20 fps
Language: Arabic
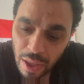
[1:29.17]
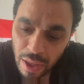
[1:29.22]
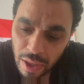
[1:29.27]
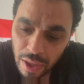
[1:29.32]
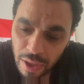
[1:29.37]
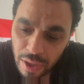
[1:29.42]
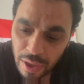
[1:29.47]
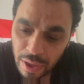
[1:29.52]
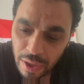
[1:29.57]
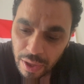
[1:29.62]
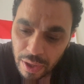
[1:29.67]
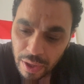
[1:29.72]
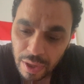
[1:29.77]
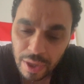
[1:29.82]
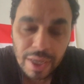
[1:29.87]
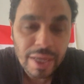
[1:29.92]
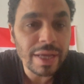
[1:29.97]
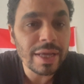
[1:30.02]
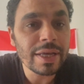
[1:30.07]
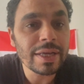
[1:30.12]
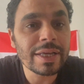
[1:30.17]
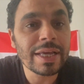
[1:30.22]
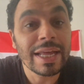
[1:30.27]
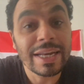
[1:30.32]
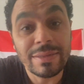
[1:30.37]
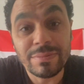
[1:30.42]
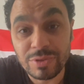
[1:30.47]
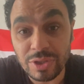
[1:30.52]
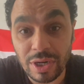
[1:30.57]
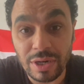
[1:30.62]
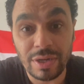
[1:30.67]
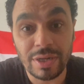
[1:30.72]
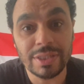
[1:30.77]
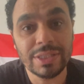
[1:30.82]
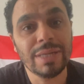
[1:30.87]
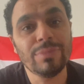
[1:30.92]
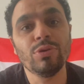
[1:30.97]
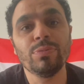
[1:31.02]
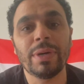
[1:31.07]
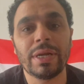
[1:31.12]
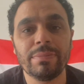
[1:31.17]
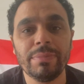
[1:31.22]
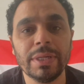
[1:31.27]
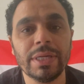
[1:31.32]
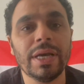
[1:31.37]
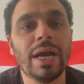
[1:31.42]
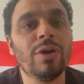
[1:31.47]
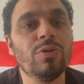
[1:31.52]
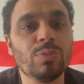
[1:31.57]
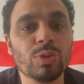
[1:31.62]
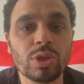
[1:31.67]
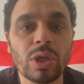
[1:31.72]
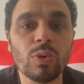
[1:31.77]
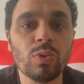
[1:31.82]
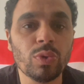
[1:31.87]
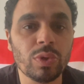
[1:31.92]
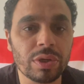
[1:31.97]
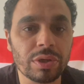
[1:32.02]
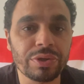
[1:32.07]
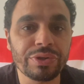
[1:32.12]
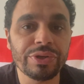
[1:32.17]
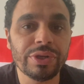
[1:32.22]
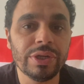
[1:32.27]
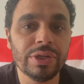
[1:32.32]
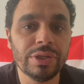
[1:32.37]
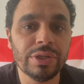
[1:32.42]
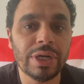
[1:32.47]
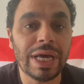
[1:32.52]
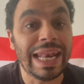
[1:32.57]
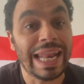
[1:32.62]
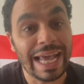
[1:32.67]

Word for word: آه، كريم صلاح ده مبرمج او مطور آه،